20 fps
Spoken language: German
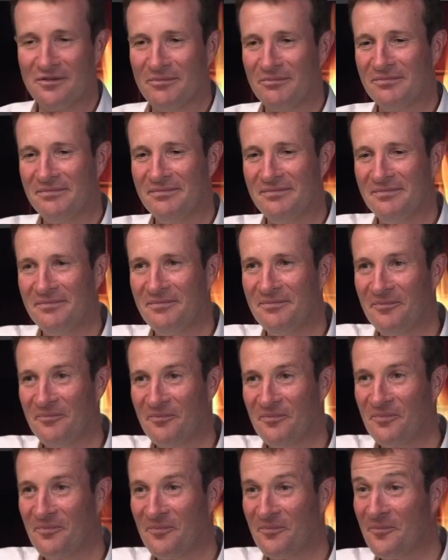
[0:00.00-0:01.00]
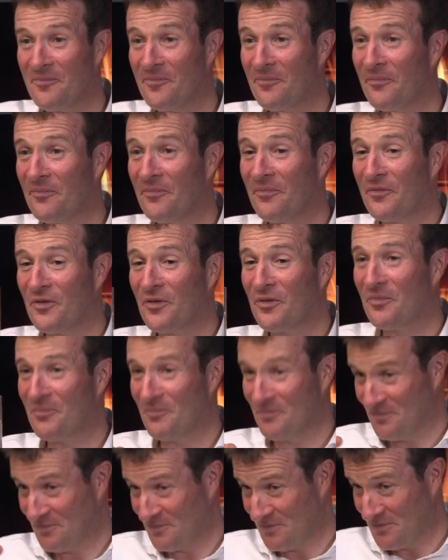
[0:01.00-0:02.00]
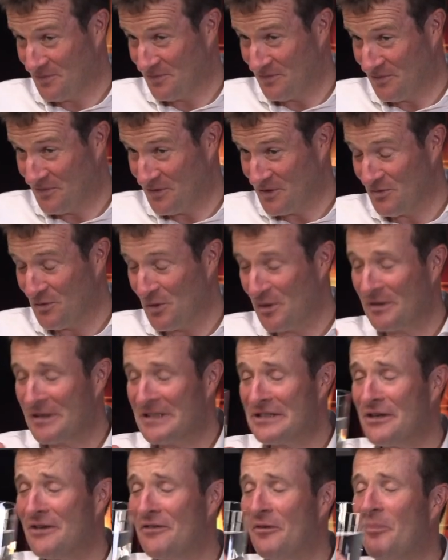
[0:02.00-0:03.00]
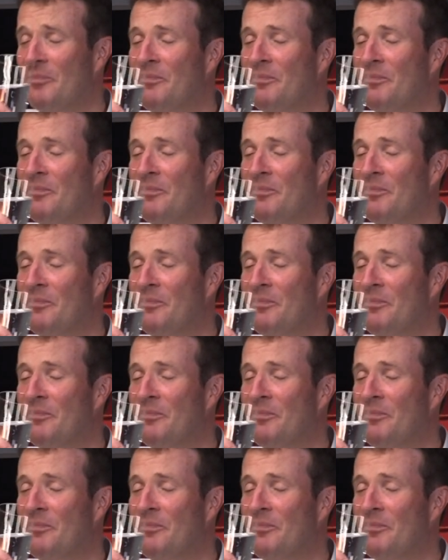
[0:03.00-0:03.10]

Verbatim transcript: Wir kennen uns jetzt sechs Jahre im Gemeinderat zusammen, in zweiter